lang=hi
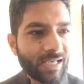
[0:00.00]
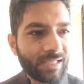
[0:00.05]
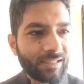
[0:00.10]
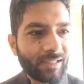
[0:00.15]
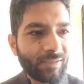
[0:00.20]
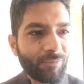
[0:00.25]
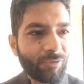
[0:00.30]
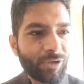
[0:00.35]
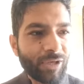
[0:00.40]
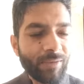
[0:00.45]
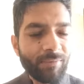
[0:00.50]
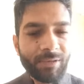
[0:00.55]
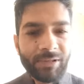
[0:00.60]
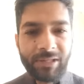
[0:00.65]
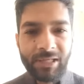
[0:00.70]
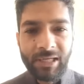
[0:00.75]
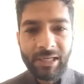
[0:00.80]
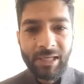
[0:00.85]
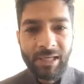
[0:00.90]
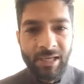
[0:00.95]
साथ ही
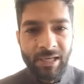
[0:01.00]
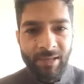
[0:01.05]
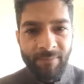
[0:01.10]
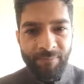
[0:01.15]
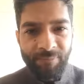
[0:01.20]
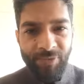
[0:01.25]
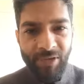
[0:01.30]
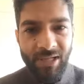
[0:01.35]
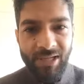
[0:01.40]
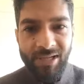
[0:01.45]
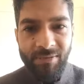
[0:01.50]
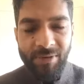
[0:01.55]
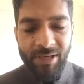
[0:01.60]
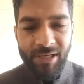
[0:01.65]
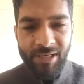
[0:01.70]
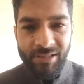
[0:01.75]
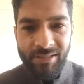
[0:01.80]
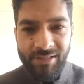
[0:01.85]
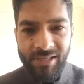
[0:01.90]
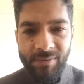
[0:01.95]
मुख्यमंत्री दिल्ली में
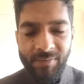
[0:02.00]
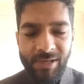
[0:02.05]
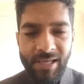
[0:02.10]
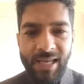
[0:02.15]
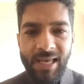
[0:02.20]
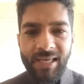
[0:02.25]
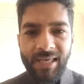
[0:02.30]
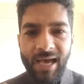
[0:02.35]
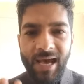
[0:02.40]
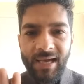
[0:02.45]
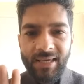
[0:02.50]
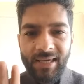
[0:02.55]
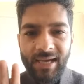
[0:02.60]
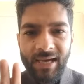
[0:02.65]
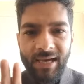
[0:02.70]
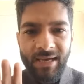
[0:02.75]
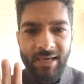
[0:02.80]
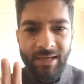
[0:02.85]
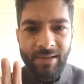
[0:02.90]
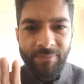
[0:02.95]
किन से मिले क्या क्या